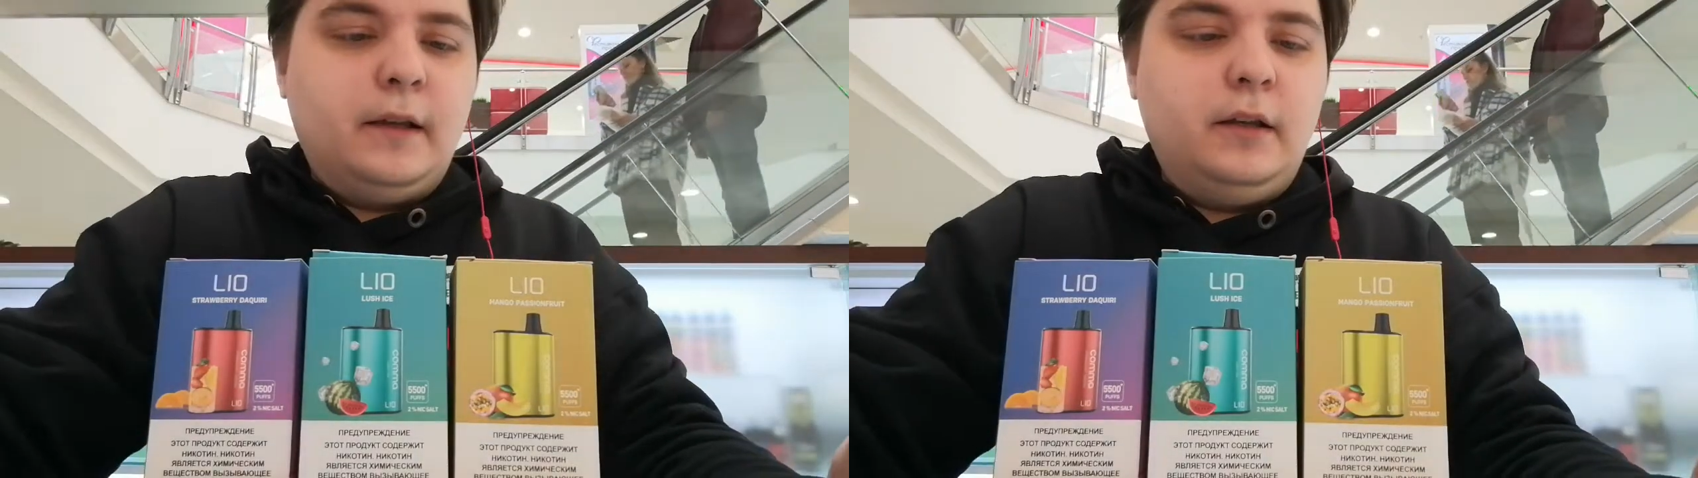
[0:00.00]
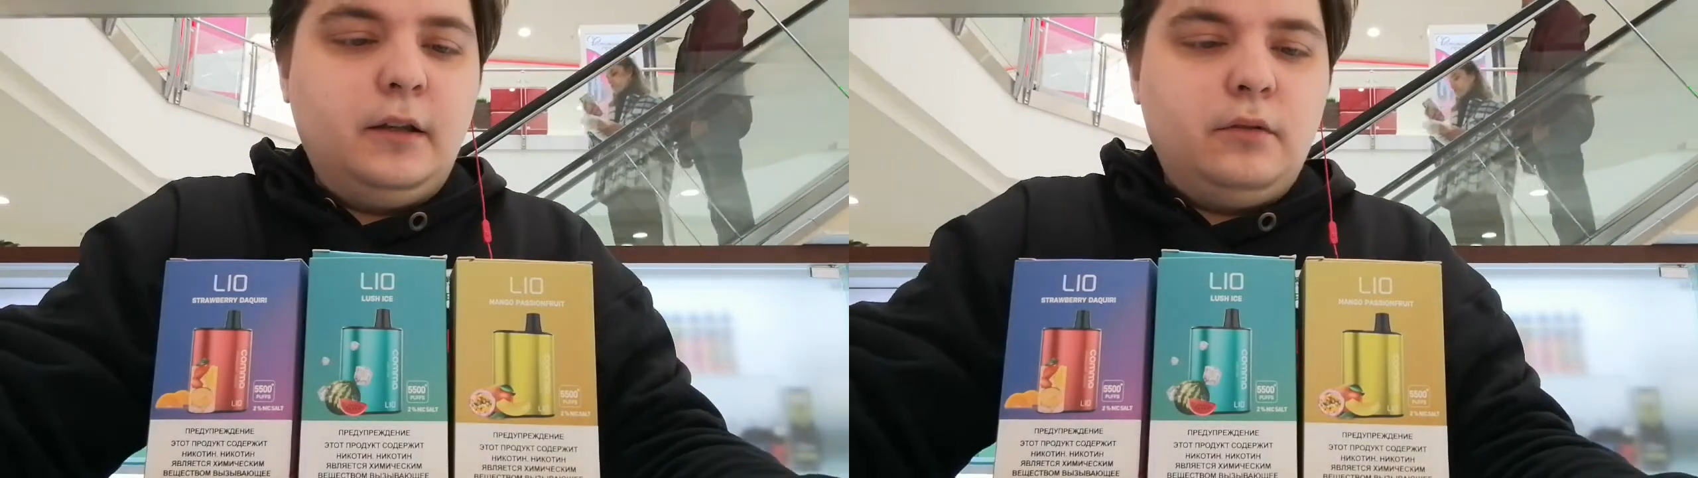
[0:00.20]

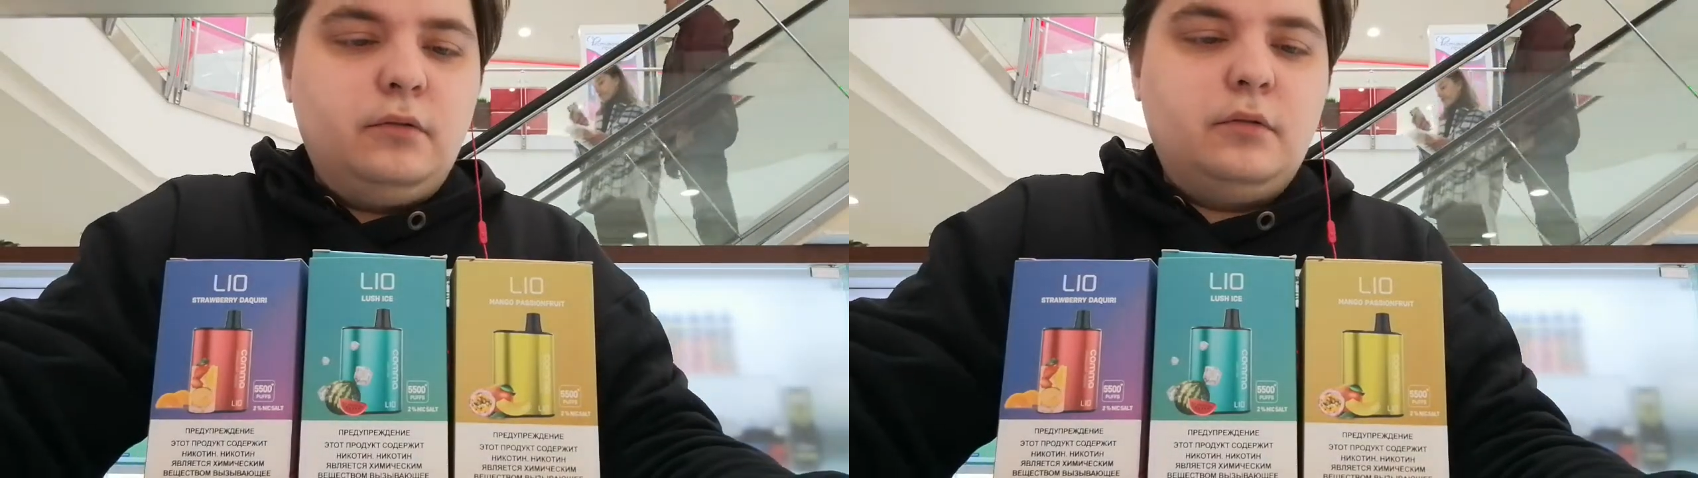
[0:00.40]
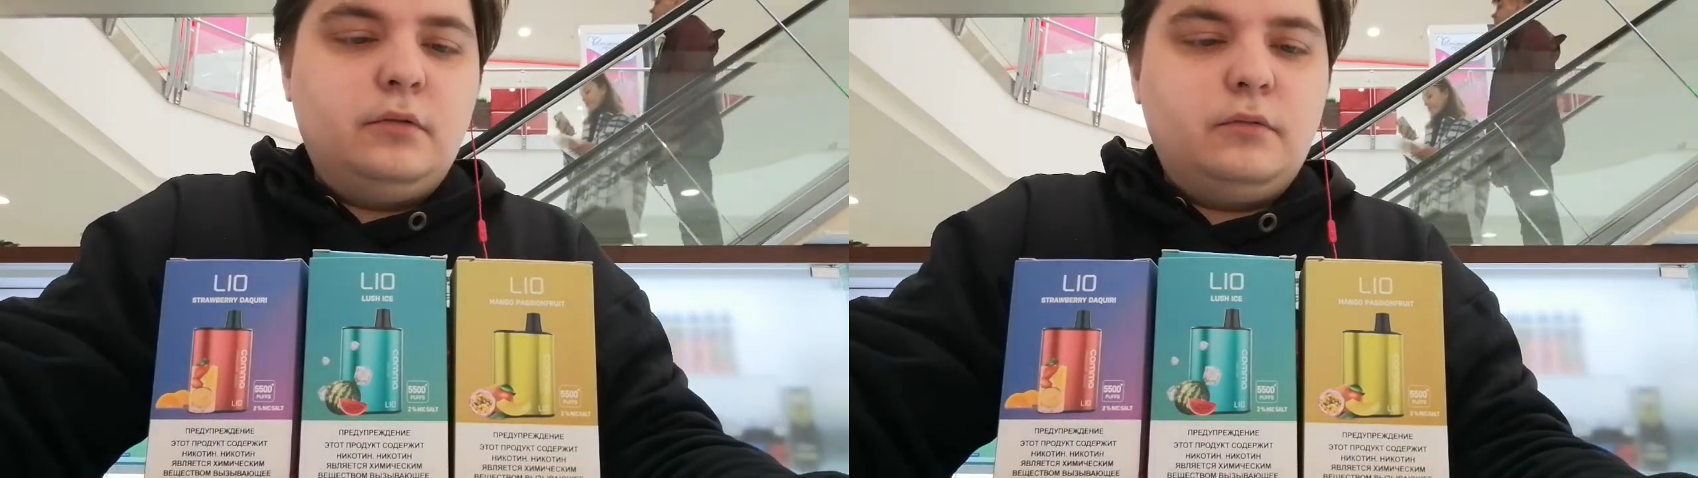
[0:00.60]

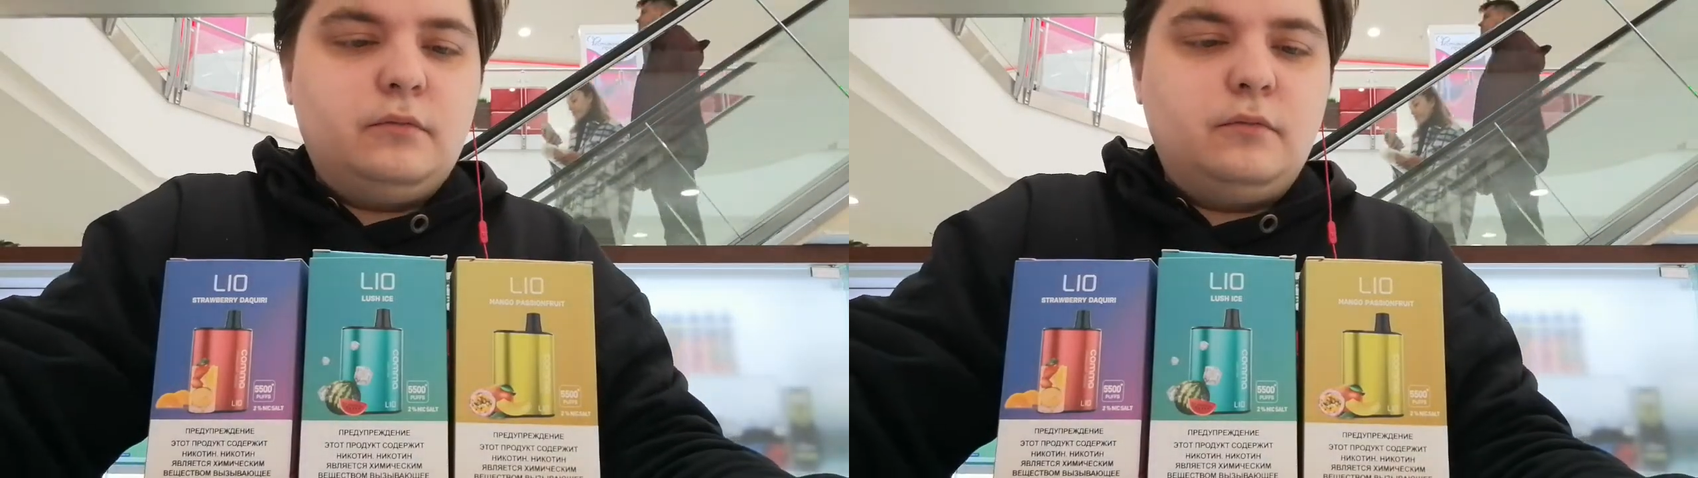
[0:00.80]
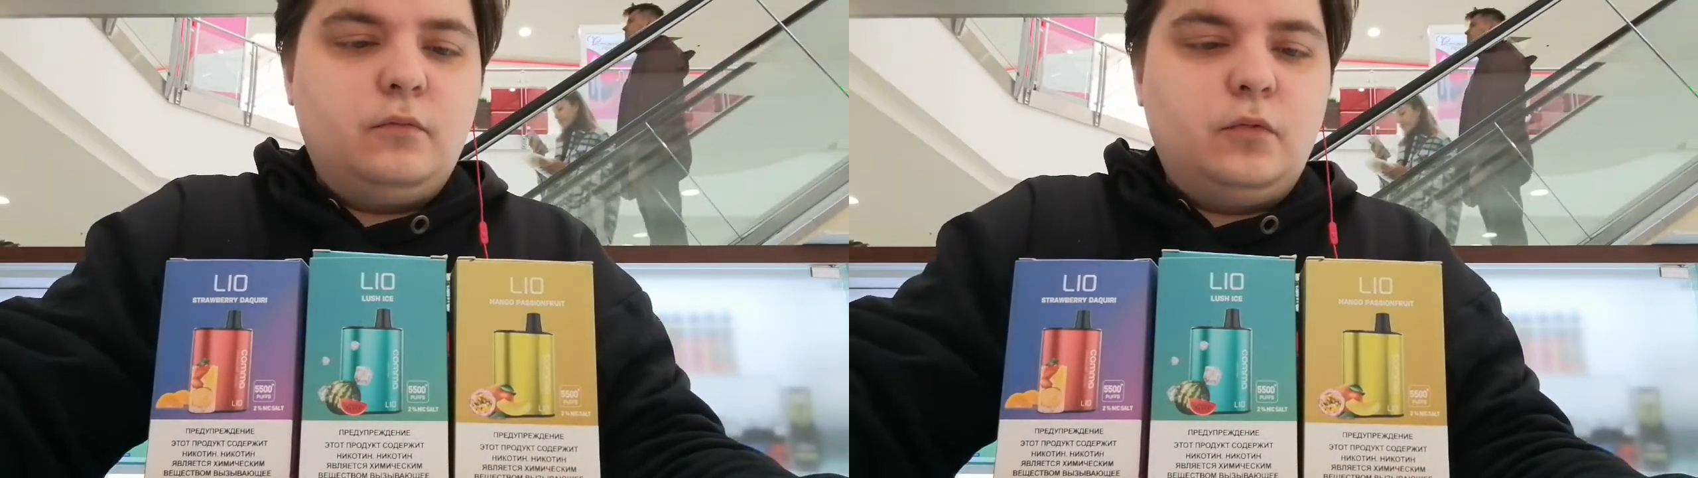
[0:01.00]
Лео
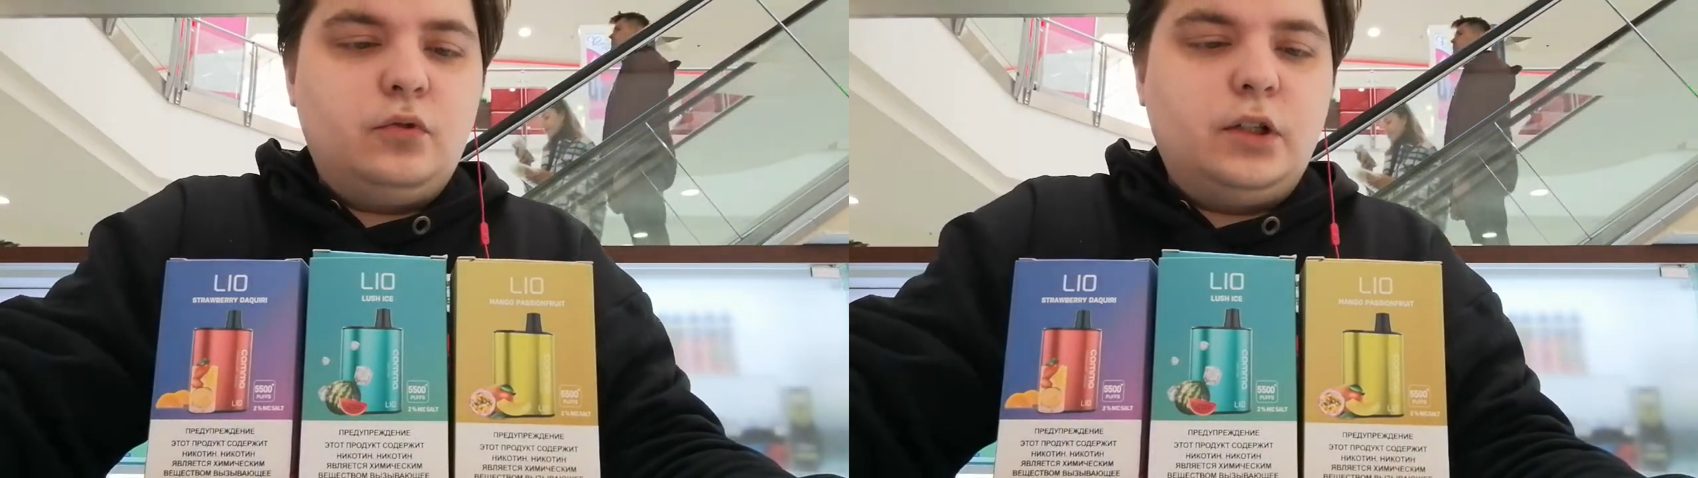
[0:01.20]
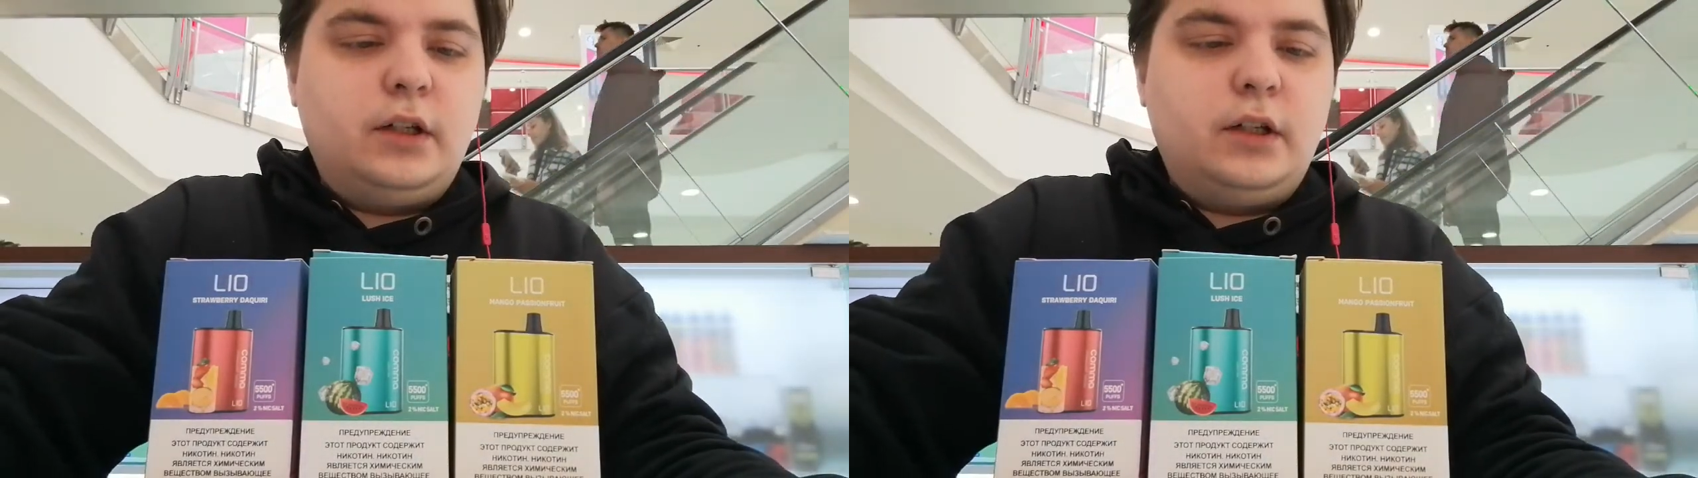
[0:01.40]
уже